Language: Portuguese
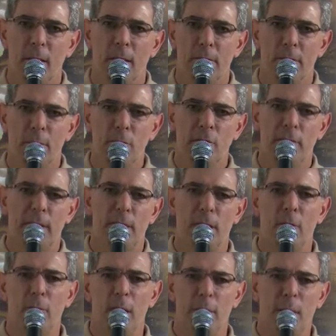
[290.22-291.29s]
Vamos fazer
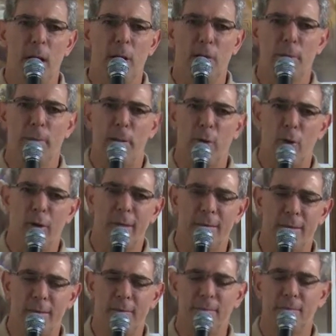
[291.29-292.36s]
uma imagem para
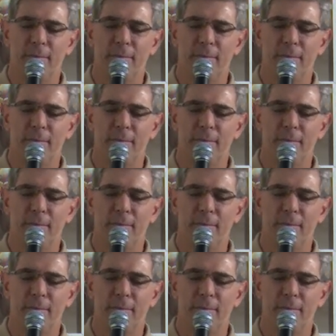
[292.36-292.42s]
nós,